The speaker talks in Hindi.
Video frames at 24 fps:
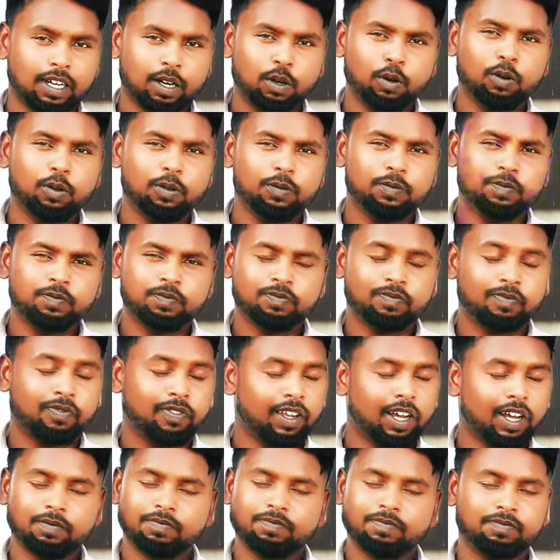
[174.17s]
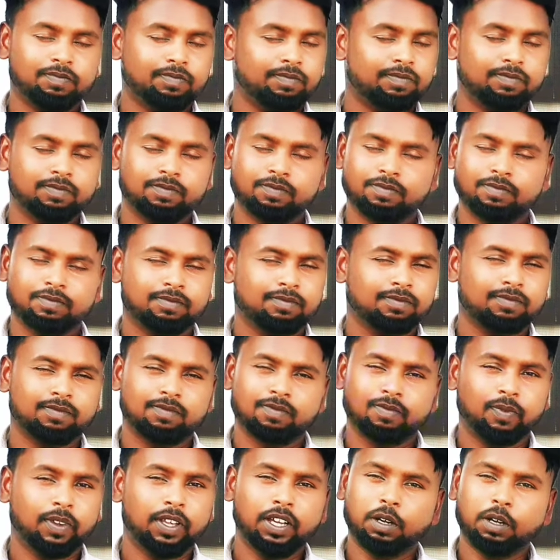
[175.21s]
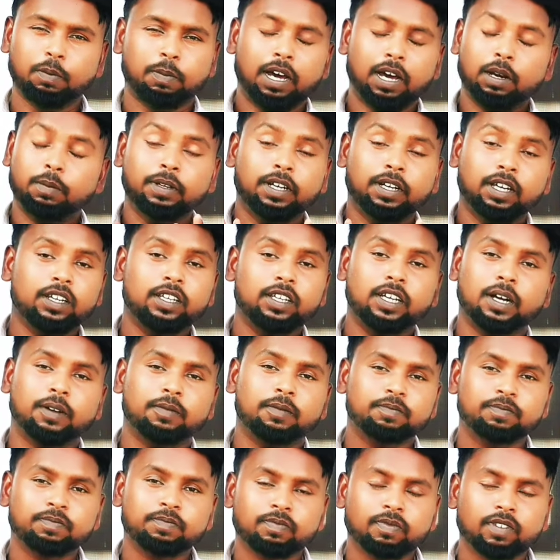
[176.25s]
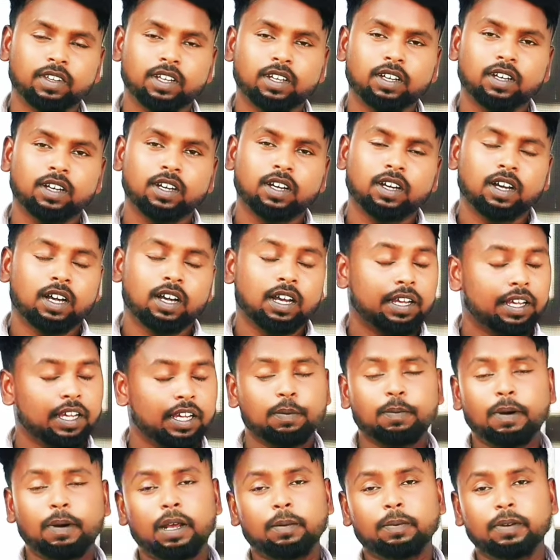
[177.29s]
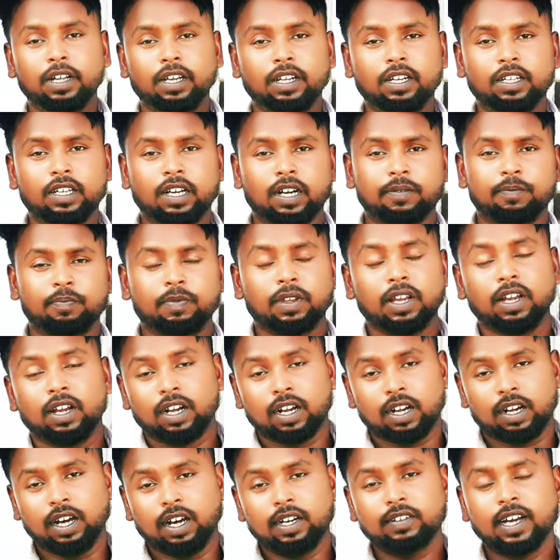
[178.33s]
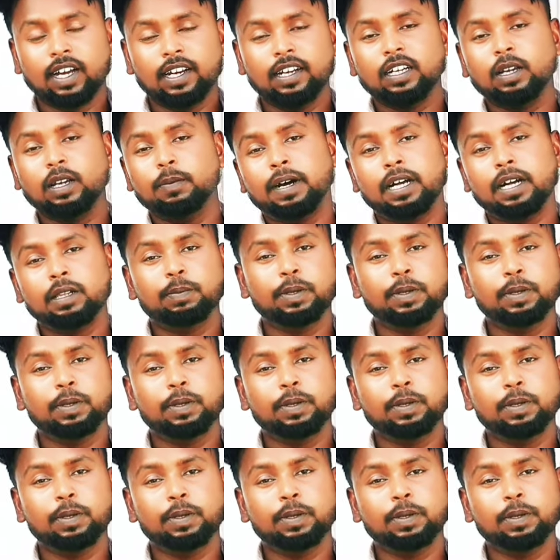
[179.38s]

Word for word: लगाया हो ना एक बार भी नहीं लिया एक बार भी नहीं लिया घर जाने के